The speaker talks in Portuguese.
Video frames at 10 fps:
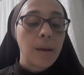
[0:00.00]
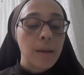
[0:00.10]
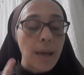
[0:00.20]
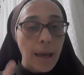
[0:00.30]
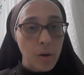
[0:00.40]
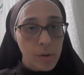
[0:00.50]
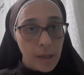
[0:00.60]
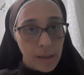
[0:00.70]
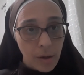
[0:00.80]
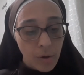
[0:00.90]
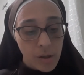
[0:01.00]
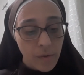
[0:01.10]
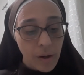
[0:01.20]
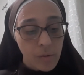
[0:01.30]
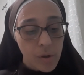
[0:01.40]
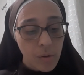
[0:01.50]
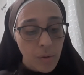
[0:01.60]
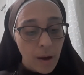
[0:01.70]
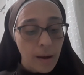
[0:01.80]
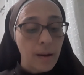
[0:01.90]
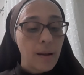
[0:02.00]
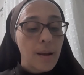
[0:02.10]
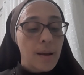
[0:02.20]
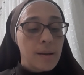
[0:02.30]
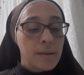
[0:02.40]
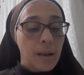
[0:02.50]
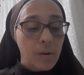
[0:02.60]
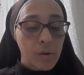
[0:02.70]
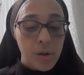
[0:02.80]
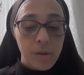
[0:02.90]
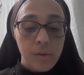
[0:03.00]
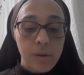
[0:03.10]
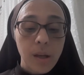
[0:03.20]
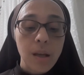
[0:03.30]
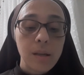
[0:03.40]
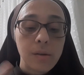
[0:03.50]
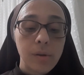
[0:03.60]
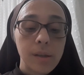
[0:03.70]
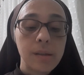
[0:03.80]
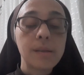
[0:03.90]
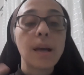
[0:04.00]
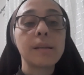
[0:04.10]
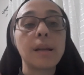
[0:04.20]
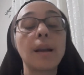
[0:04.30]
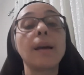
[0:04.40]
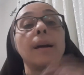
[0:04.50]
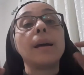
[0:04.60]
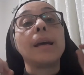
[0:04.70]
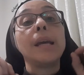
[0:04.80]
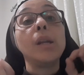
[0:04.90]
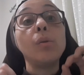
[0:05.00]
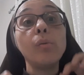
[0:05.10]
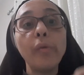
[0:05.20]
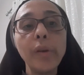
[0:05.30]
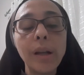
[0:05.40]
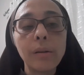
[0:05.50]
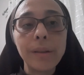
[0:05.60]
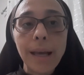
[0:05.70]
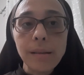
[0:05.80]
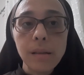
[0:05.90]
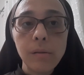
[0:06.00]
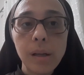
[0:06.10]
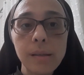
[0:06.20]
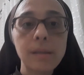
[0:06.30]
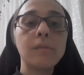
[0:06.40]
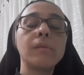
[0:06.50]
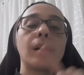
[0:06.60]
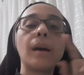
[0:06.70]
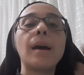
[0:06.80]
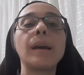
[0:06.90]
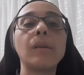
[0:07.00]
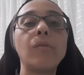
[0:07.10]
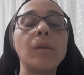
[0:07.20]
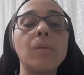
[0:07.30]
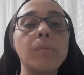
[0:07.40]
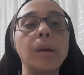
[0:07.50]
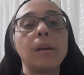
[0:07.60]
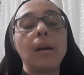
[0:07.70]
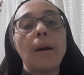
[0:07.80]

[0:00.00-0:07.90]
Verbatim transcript: E aí o sacerdote vai continuar: Senhor Jesus Cristo, que disseste, e no final desta oração é que vem o Amém.